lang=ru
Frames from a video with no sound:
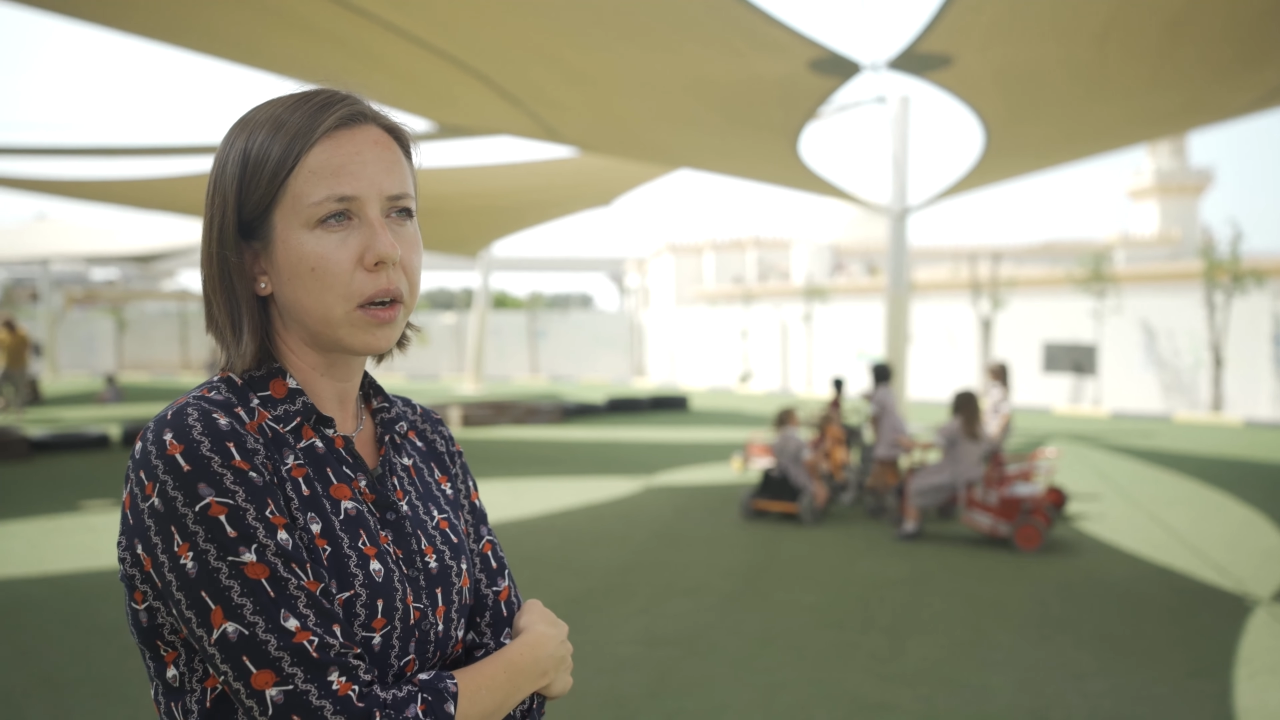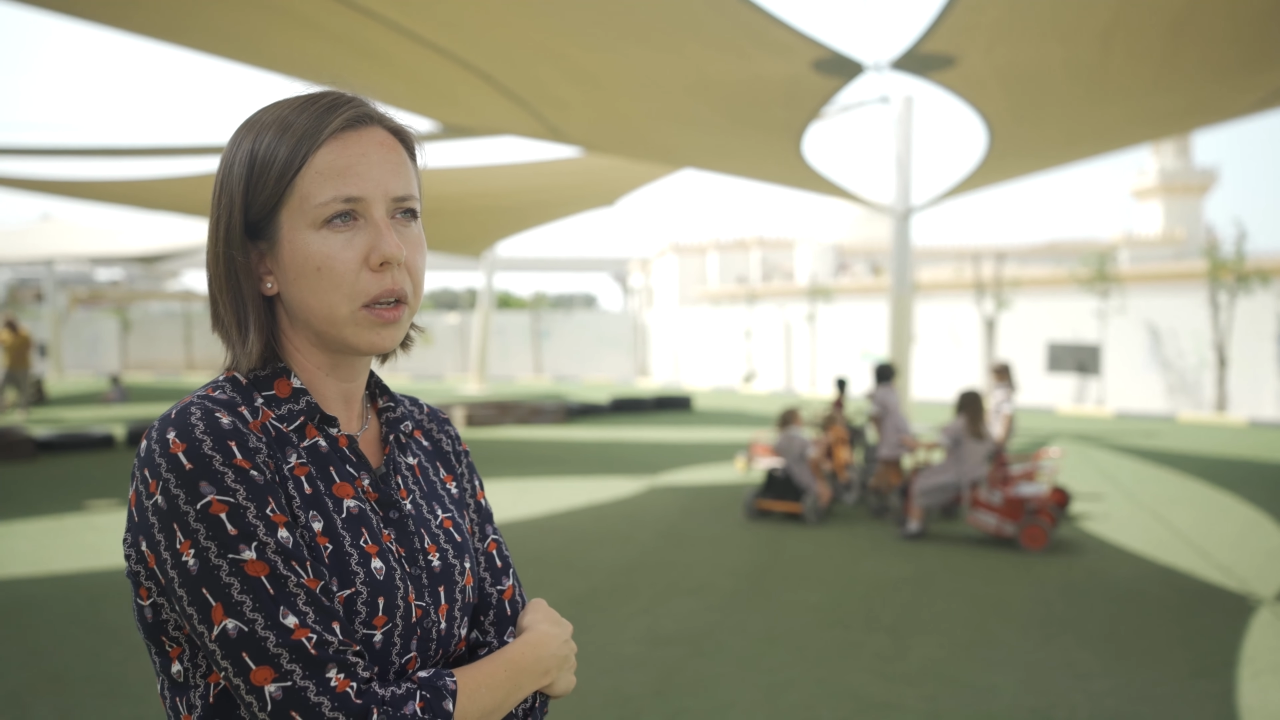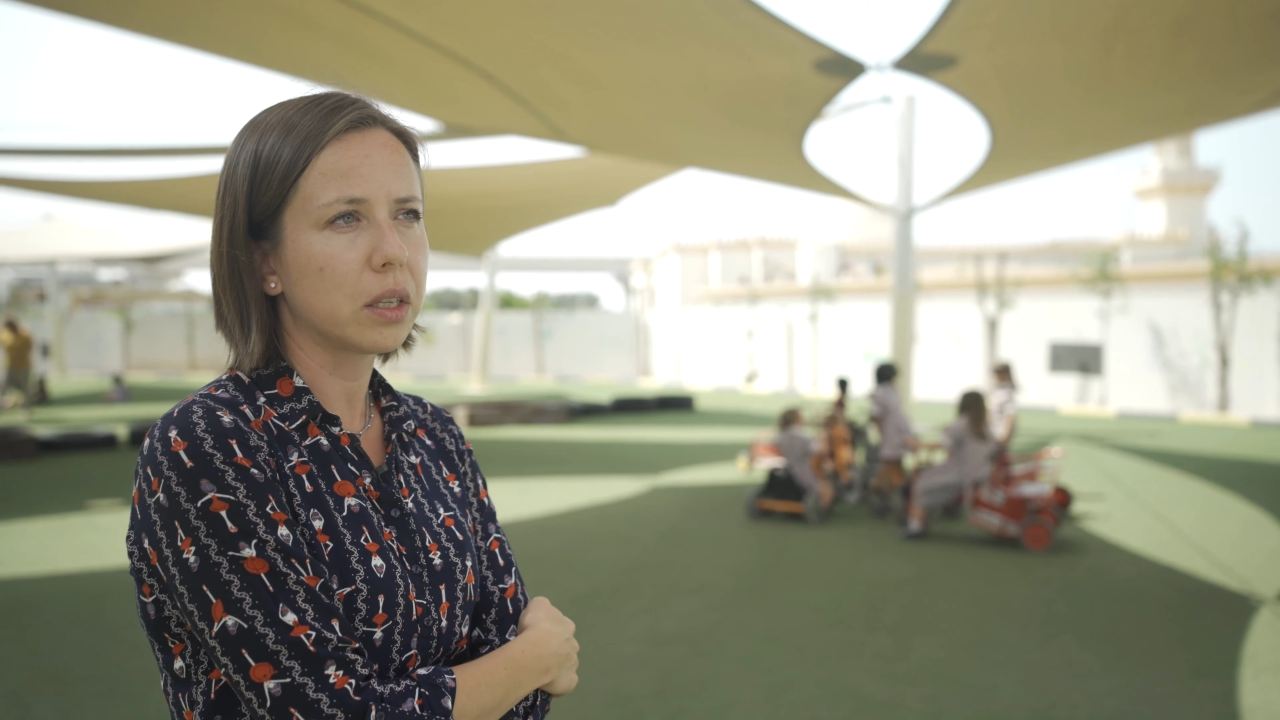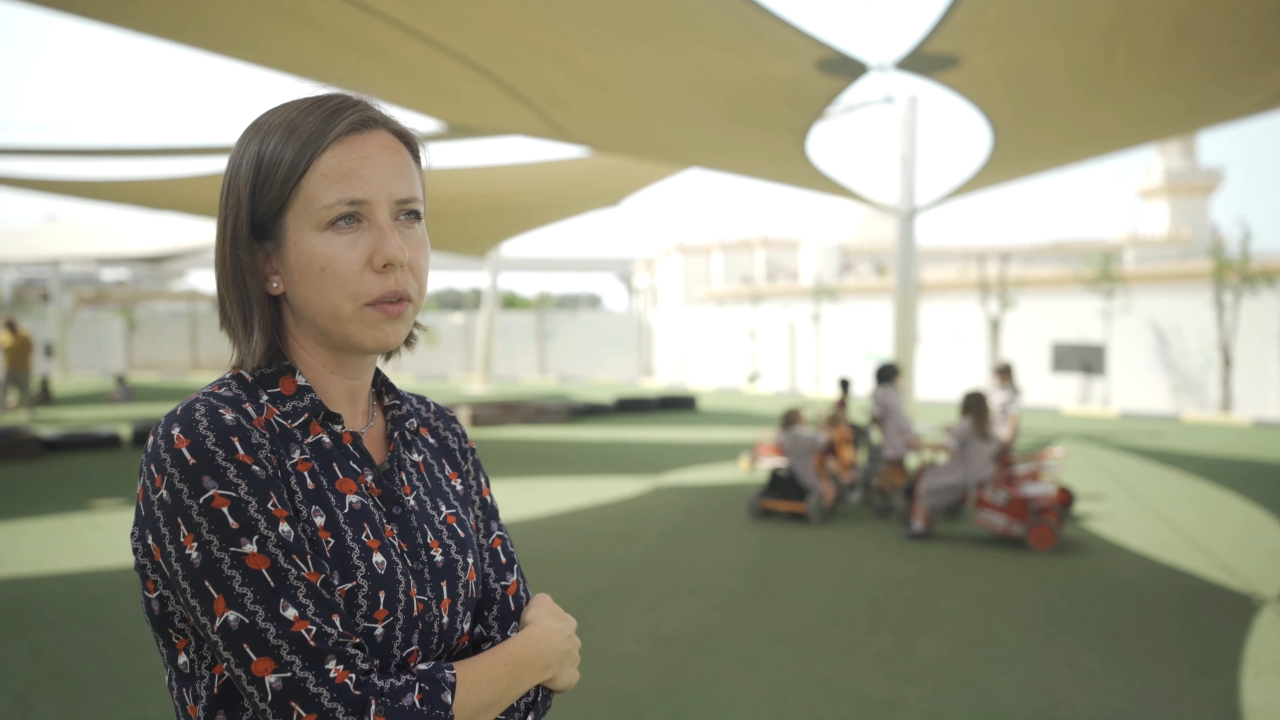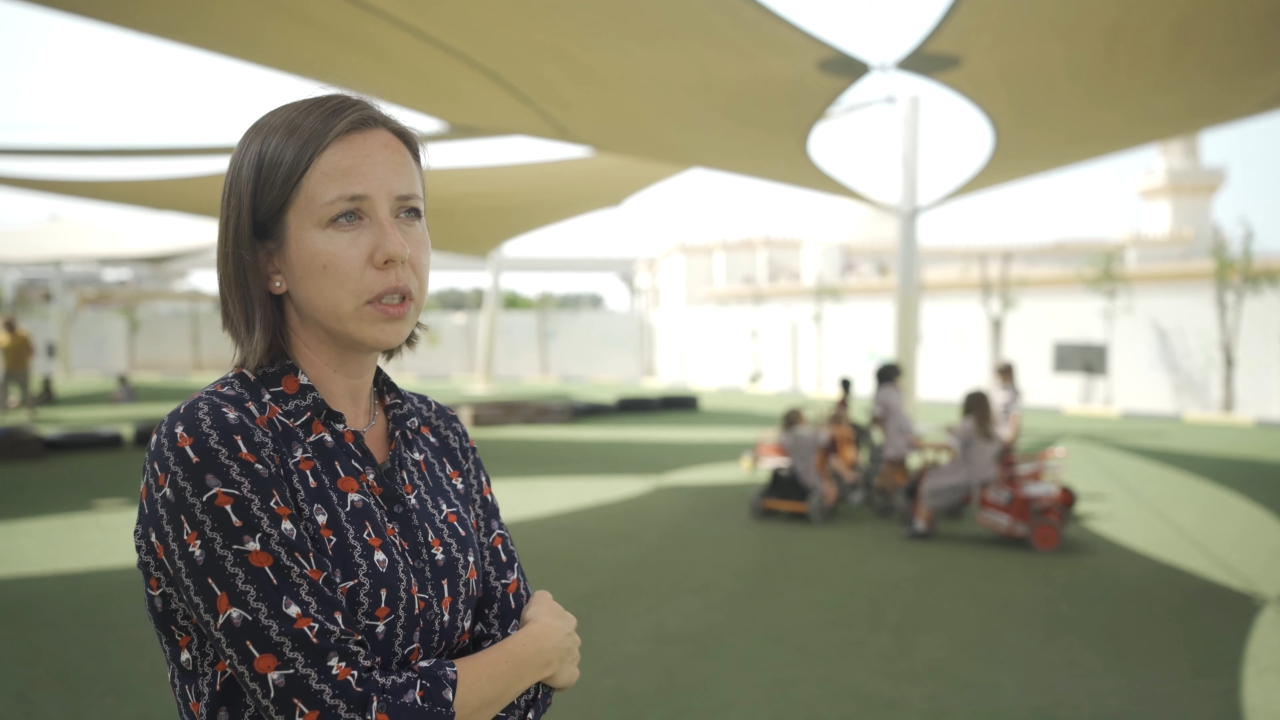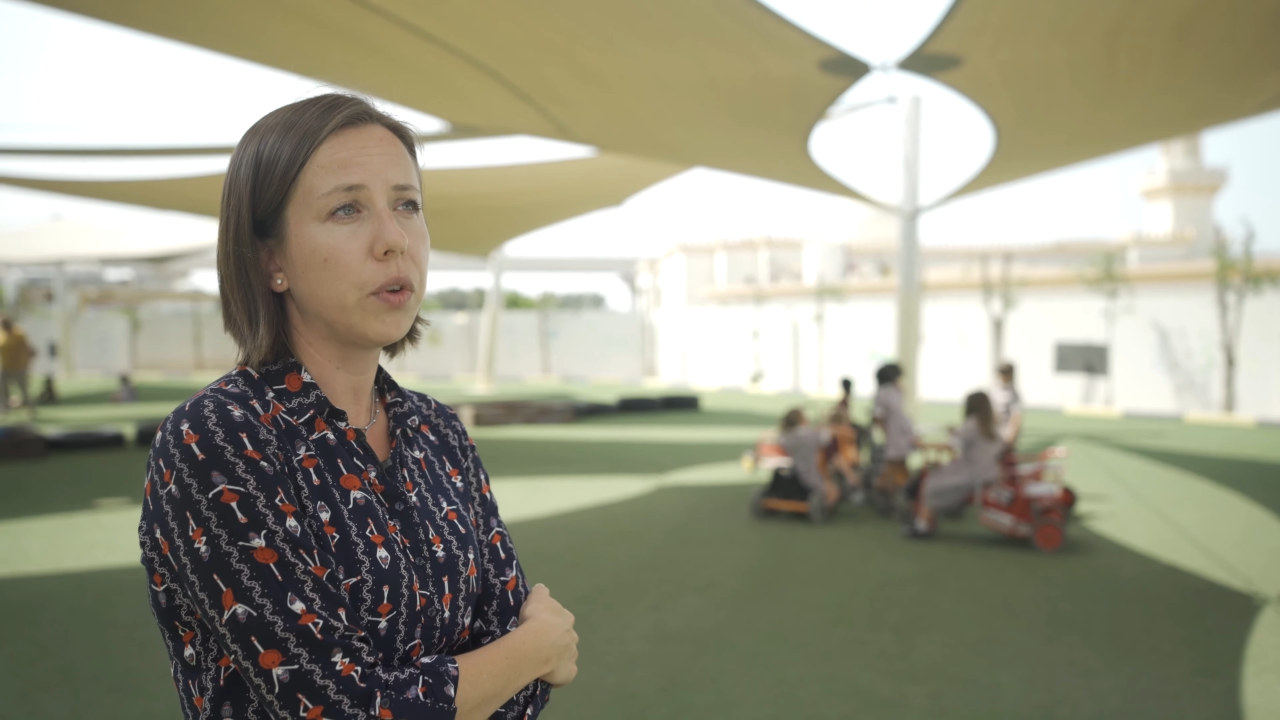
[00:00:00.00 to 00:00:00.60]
организовать